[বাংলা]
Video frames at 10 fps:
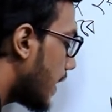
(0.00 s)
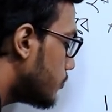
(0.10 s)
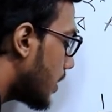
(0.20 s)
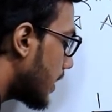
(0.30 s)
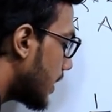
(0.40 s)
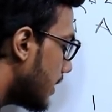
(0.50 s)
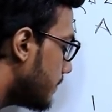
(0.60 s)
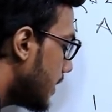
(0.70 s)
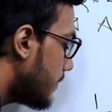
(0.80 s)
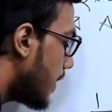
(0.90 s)
ভ্যালুটা এ
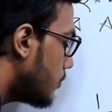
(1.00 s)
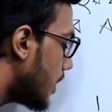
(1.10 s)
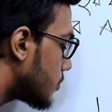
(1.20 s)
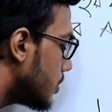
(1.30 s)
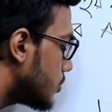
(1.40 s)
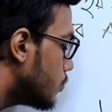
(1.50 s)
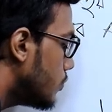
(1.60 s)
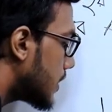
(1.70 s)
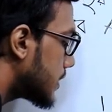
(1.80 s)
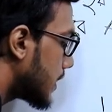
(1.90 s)
বি এর ভ্যালুটা আসলে টু
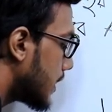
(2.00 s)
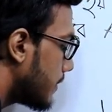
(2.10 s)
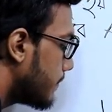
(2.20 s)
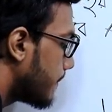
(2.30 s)
আসে কিনা